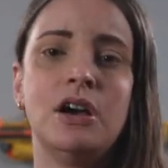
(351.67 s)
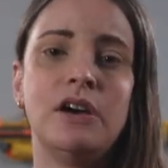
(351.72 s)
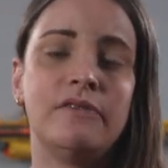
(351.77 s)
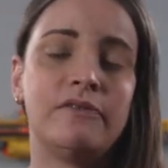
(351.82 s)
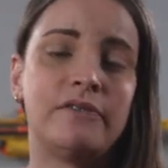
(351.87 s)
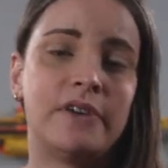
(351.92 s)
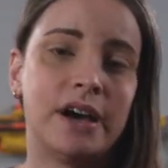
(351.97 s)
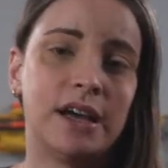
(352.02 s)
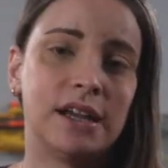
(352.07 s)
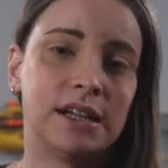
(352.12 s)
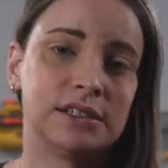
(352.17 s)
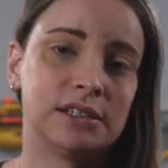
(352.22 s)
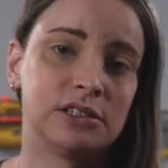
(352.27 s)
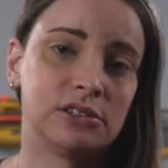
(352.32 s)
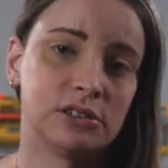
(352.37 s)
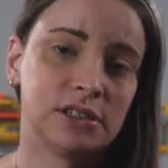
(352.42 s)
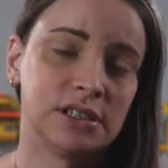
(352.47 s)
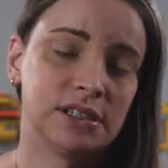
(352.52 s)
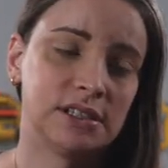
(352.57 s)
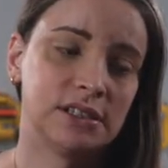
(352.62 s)
weil
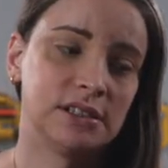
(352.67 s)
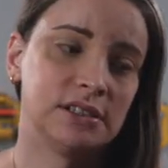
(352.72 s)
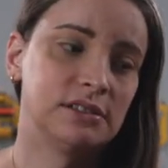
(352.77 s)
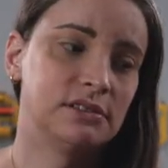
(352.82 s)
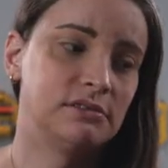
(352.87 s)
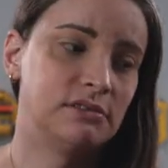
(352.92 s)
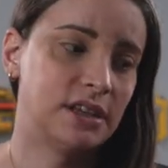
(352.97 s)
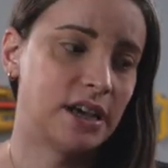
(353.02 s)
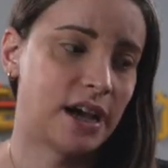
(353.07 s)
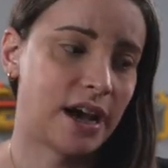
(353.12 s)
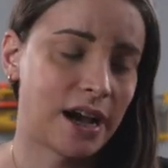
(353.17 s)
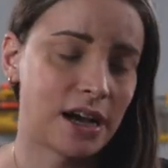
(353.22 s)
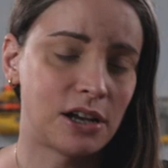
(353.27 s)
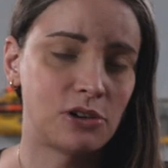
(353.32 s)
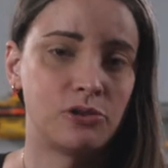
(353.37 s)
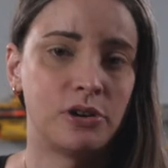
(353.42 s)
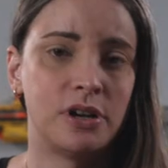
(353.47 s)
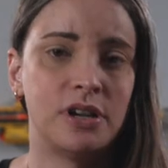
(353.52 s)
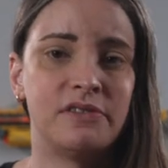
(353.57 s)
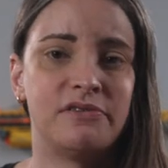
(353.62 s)
ansonsten die
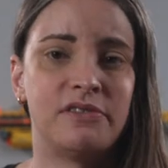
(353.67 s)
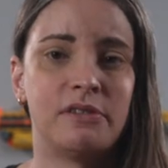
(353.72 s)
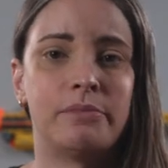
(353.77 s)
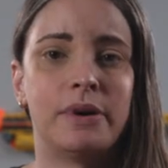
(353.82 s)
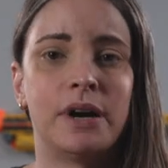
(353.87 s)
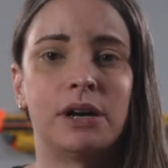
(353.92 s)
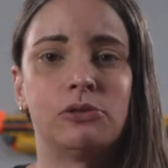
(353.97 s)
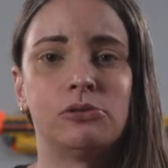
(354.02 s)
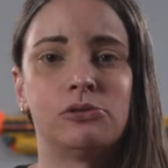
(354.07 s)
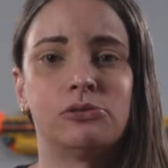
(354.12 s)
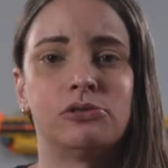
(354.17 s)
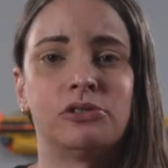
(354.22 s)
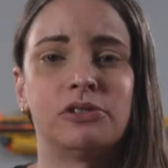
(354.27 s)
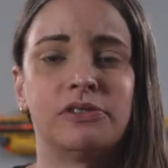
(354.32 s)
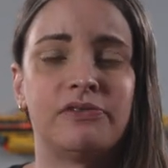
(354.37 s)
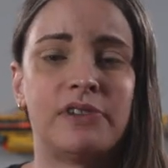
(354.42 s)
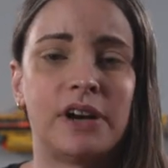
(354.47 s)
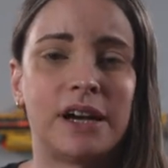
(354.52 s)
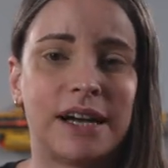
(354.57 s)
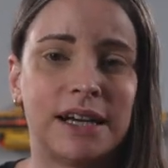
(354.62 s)
aktuelle Verpackung noch
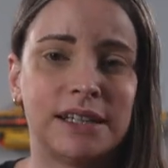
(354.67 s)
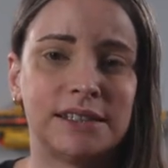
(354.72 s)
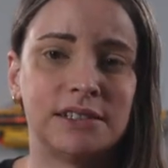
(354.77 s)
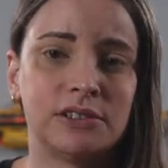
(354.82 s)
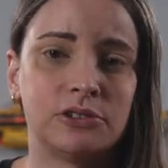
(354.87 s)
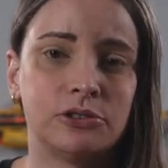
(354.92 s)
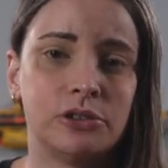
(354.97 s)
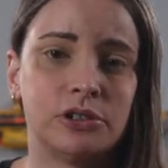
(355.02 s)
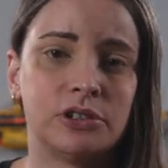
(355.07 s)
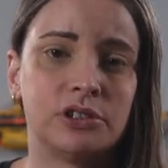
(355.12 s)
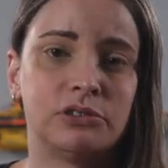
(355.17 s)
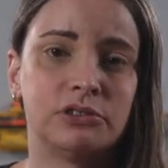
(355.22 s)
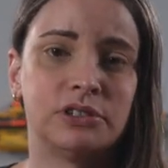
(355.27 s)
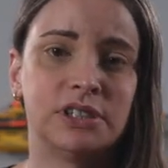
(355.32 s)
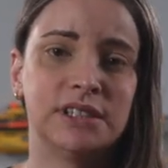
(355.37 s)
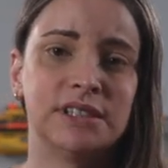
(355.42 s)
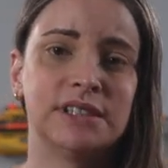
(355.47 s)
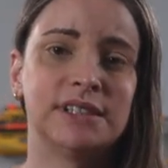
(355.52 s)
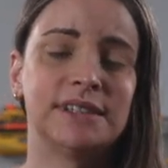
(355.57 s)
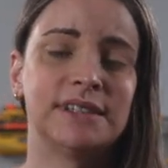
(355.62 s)
verkratzen könnte und
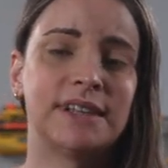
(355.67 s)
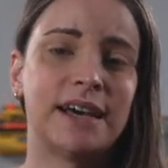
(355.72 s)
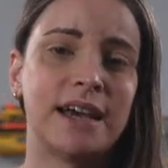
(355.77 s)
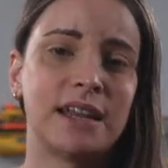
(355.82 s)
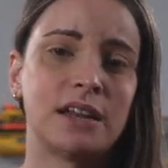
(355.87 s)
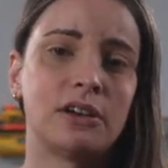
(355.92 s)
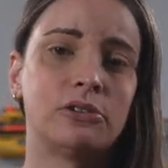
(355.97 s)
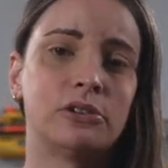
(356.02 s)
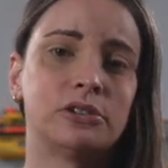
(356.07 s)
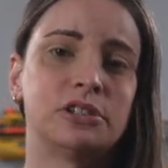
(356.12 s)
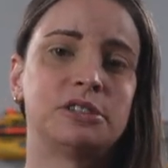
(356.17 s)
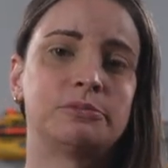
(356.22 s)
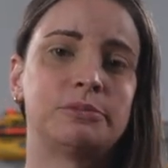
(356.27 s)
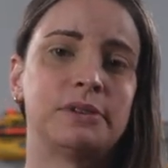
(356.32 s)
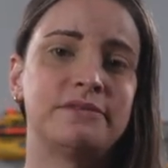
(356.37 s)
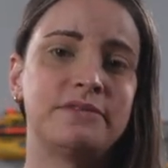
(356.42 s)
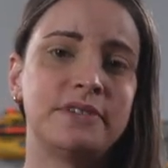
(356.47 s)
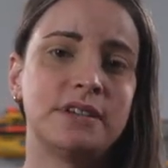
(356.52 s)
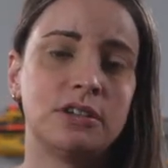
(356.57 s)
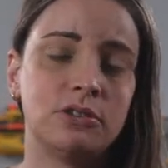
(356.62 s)
das ist leider Gottes bei
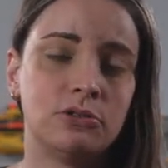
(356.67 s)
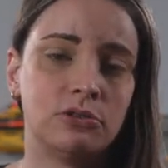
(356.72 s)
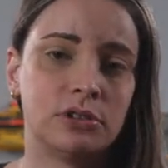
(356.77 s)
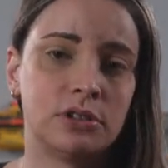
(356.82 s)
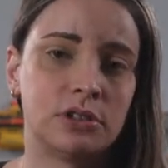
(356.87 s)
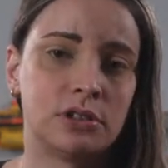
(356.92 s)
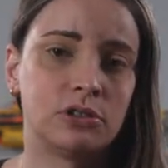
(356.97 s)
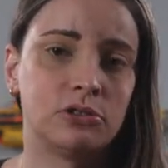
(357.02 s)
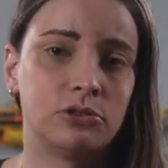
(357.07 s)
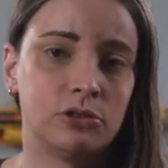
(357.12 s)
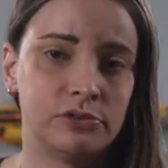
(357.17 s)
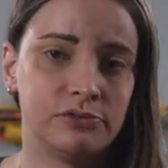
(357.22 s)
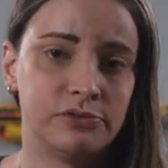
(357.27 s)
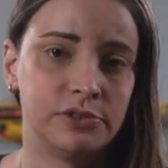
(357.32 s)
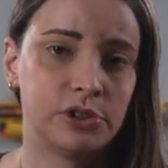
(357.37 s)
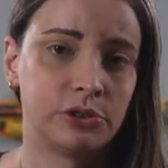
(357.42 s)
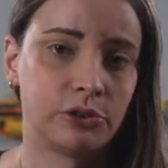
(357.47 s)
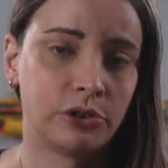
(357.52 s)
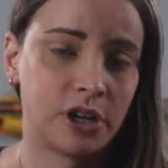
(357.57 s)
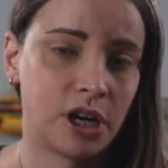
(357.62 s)
vielen Kunden ein Grund für
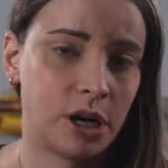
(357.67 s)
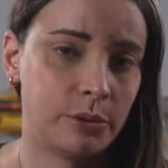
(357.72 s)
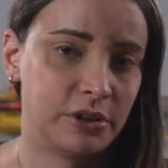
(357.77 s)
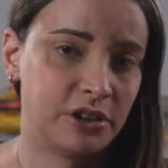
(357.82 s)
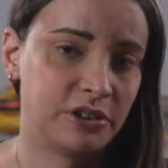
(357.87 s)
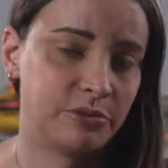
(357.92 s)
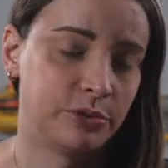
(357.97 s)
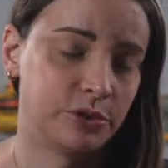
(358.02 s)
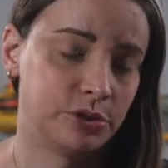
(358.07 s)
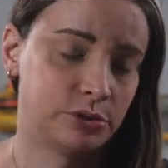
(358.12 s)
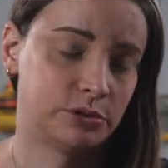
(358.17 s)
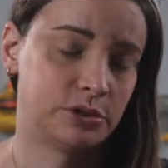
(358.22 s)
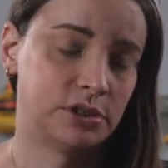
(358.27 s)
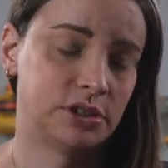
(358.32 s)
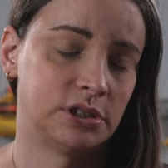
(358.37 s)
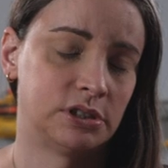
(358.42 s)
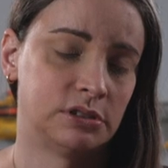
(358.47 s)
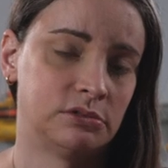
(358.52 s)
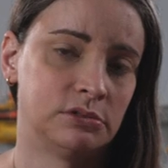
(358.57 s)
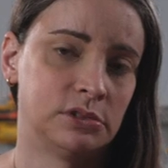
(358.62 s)
die Rückgabe des Produktes.